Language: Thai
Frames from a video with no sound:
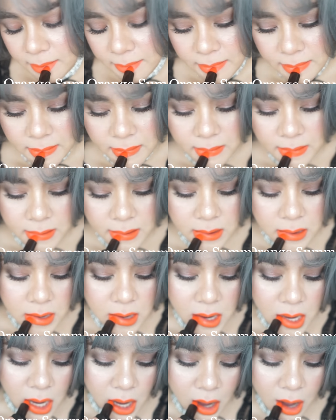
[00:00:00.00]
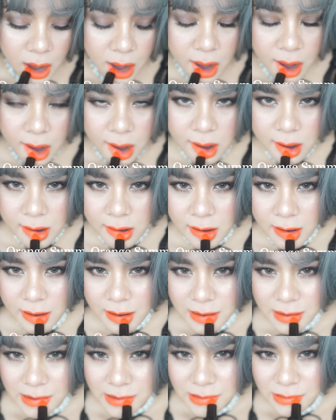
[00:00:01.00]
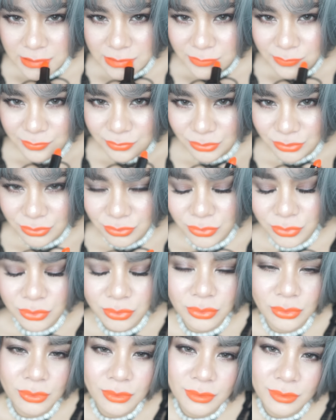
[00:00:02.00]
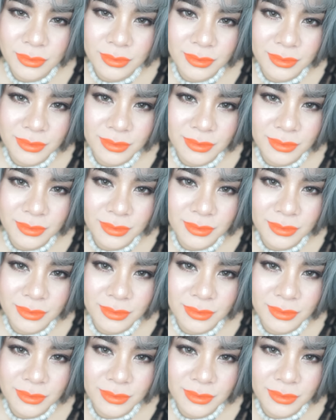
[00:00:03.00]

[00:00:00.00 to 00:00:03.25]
จี๊ดมากต้องเป็นสาวที่แนวแบบว่าจีส